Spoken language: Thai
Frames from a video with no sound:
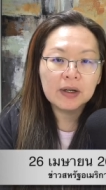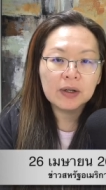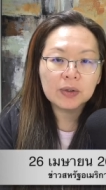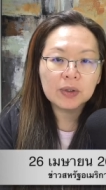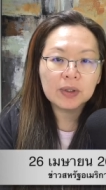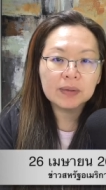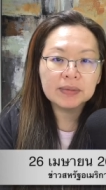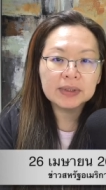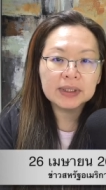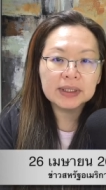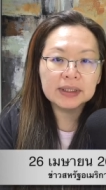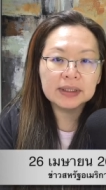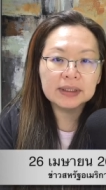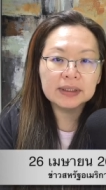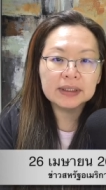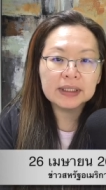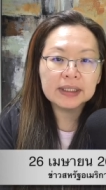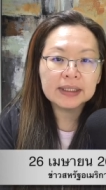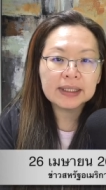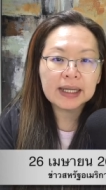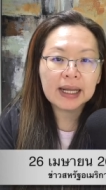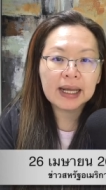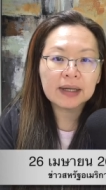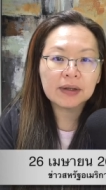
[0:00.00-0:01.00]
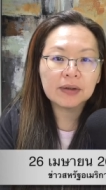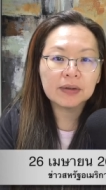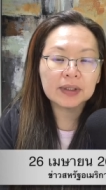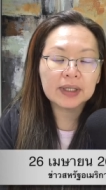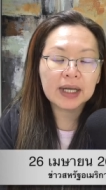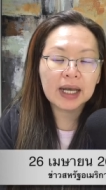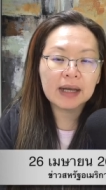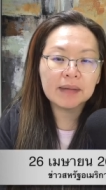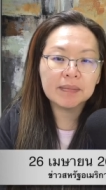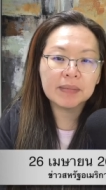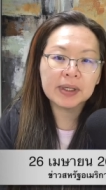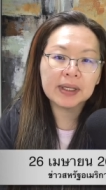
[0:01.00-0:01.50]
รวมถึงทิศทางของ
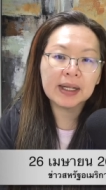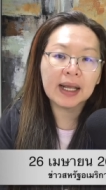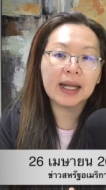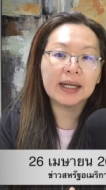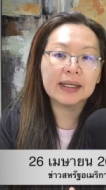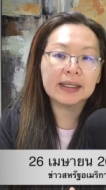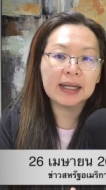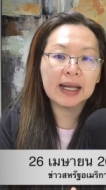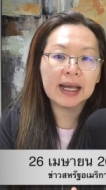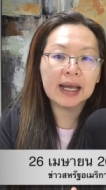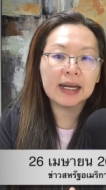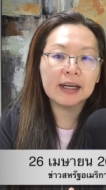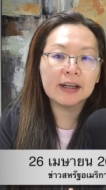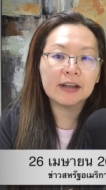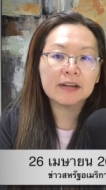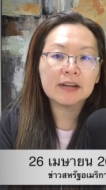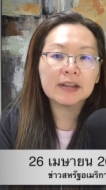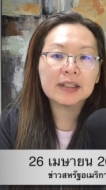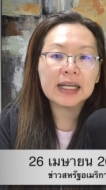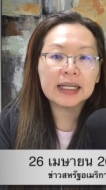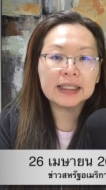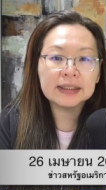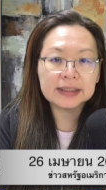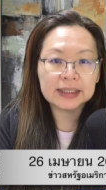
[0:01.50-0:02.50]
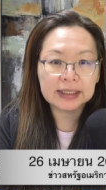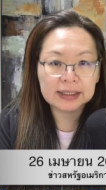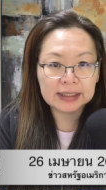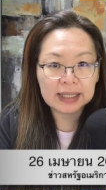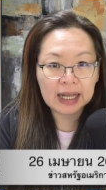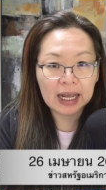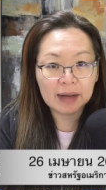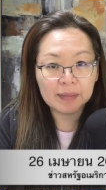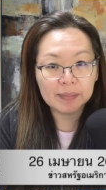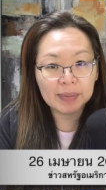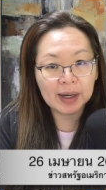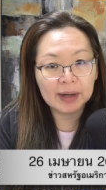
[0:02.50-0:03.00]
การบริหารงานแล้วก็การจัด
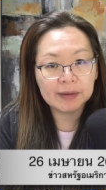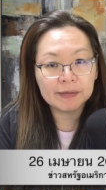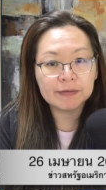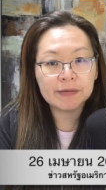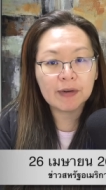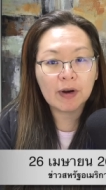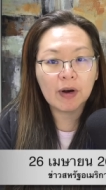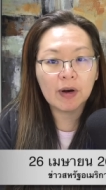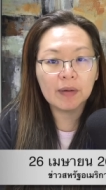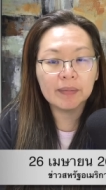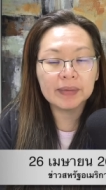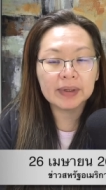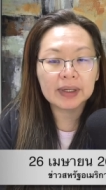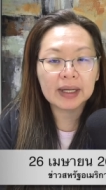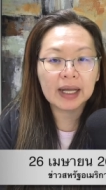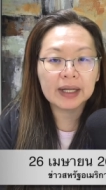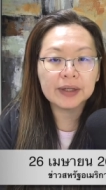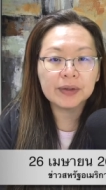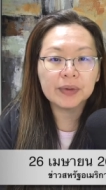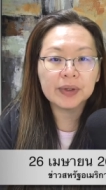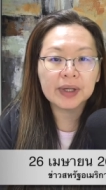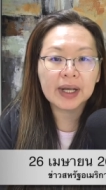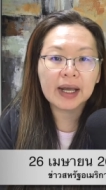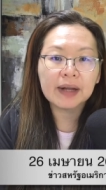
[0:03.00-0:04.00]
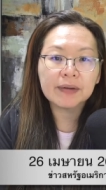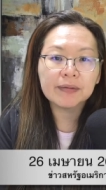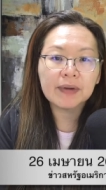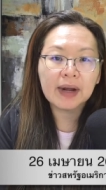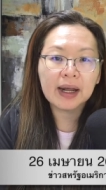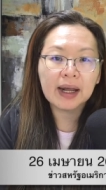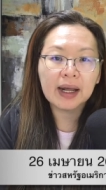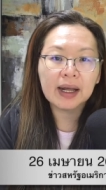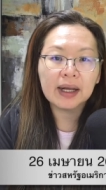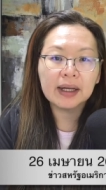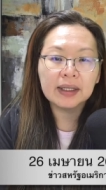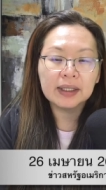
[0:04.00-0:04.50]
การแพลตฟอร์ม นะคะ โดยคาด
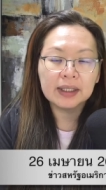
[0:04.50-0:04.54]
ว่า